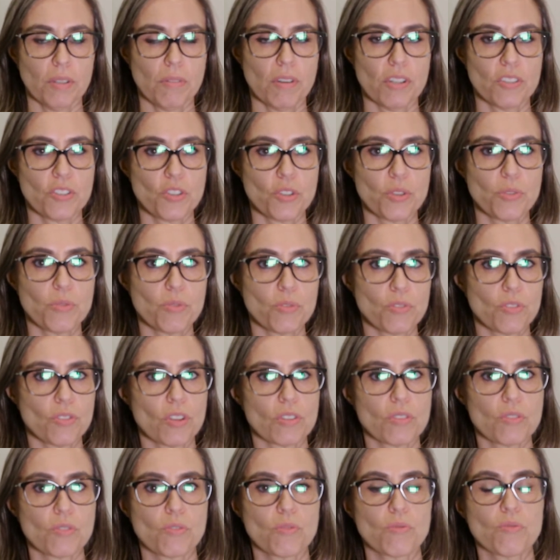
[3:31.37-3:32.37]
Eu acho que os
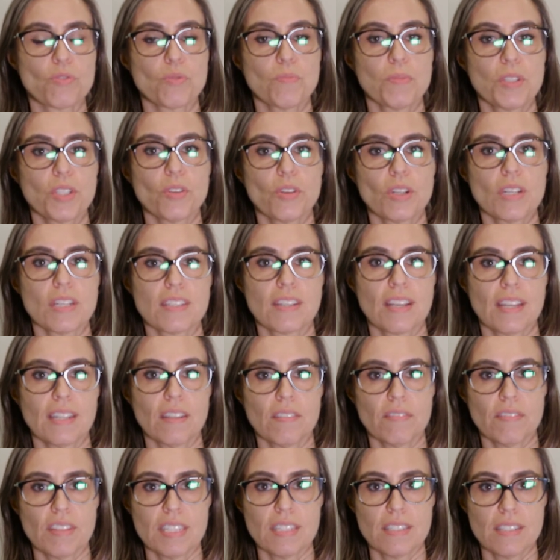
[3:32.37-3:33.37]
nossos consumidores
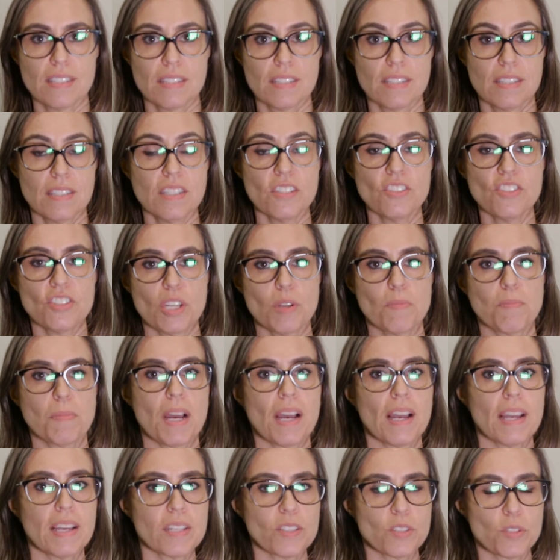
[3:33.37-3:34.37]
cada vez exigem
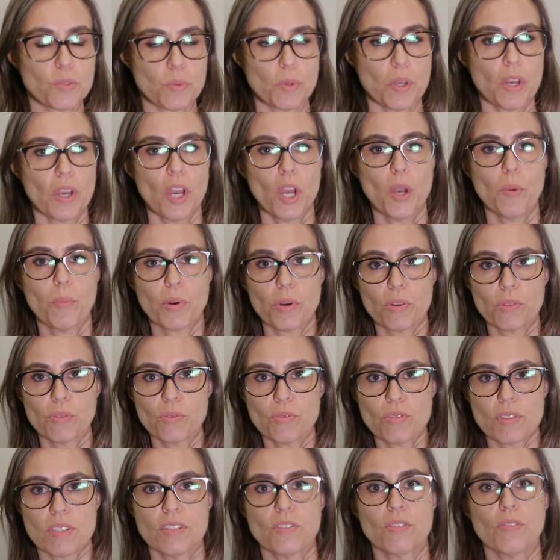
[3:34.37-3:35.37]
mais
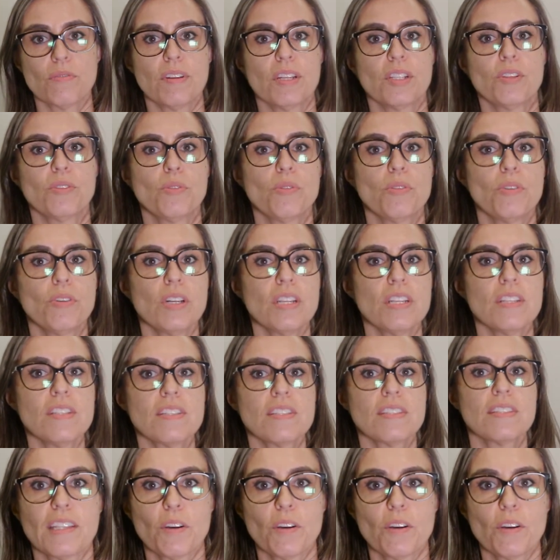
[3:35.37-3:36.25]
produtos inovadores.